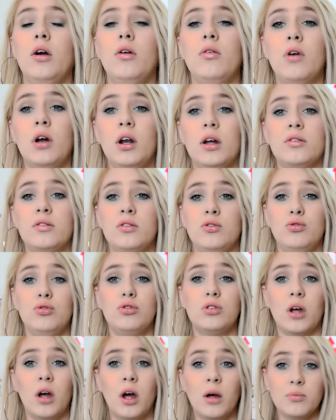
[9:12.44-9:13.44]
Voilà, c'est
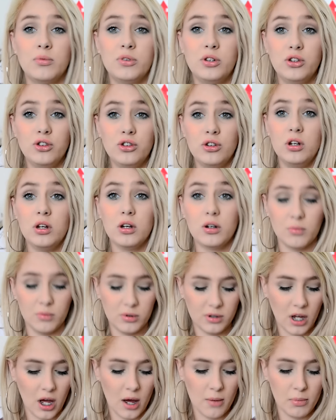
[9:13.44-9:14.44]
juste un, petit gilet comme
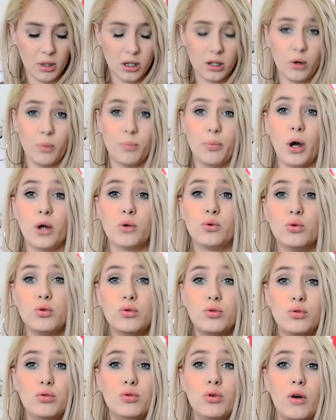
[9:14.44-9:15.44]
ça à mettre
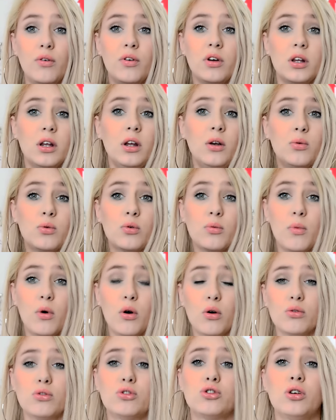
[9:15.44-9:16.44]
par-dessus avec les longues
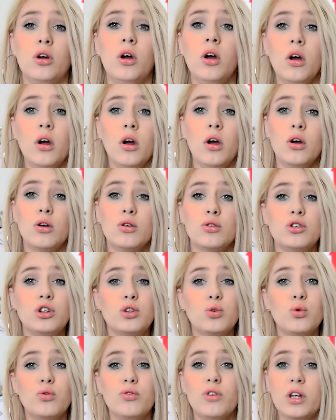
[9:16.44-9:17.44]
manches. J'ai
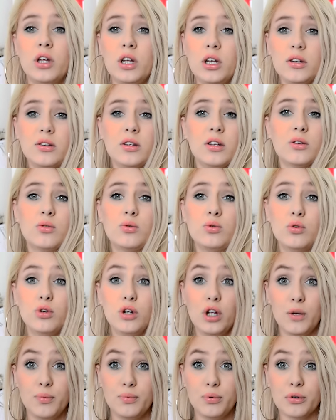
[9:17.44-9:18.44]
trouvé qu'il était
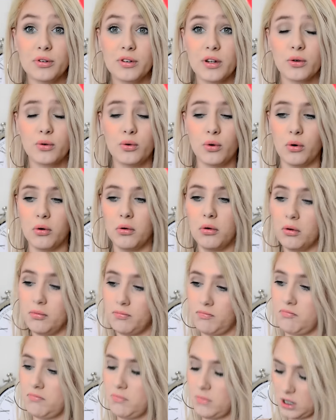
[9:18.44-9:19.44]
cool et pour 5 euros,
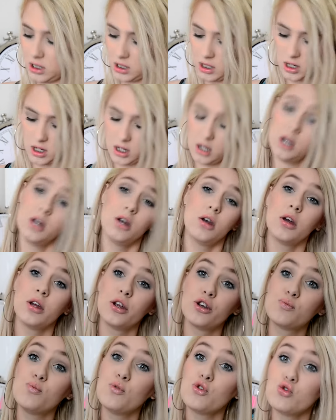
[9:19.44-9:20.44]

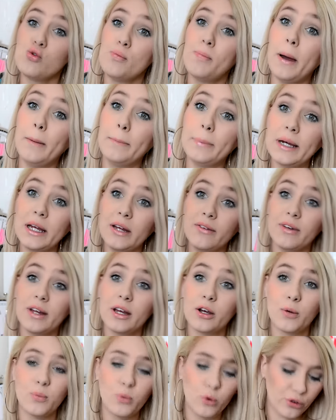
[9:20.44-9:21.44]
je me suis pas privée
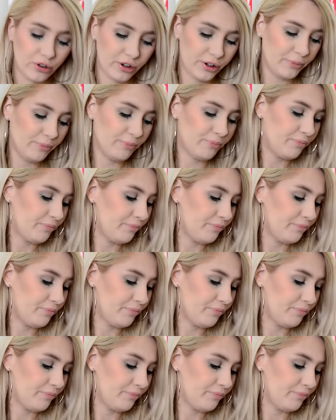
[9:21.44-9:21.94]
comme on dit.